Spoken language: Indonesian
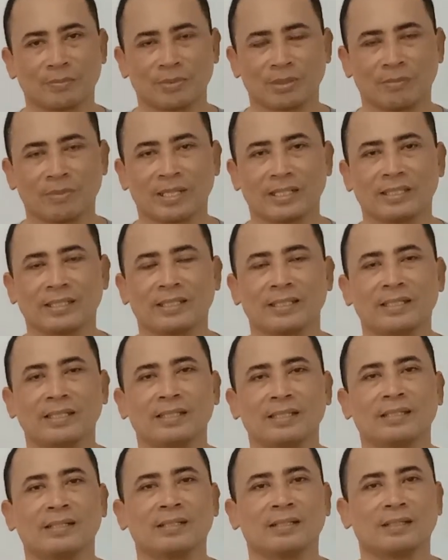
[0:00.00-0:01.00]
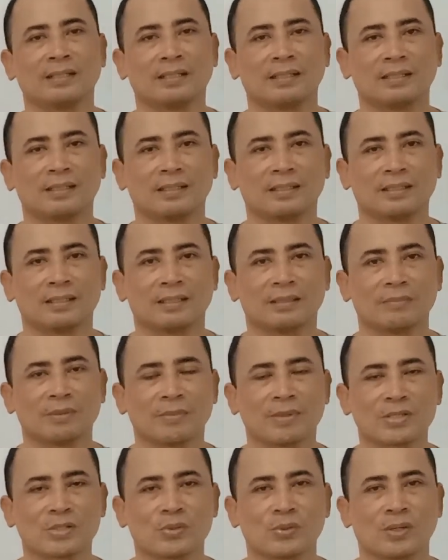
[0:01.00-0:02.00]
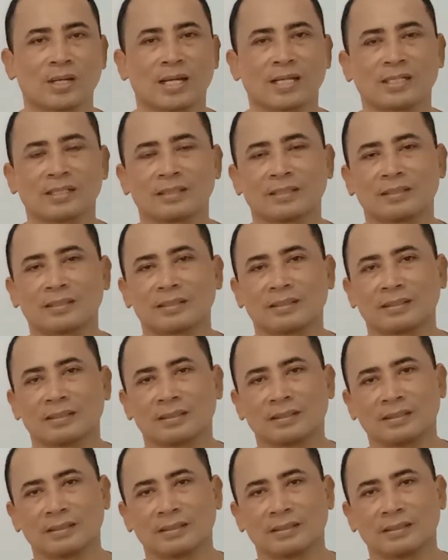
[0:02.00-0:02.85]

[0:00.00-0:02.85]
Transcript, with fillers: memperbaiki, uh, memasukkan